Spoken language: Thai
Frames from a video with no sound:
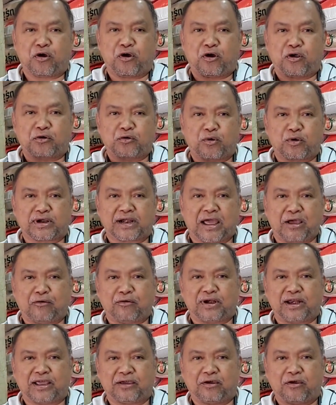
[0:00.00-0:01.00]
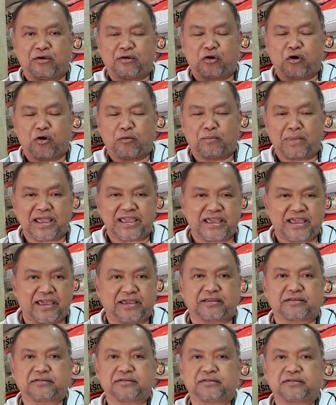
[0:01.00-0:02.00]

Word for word: คอรงเน่าและก็ขอบใบแห้ง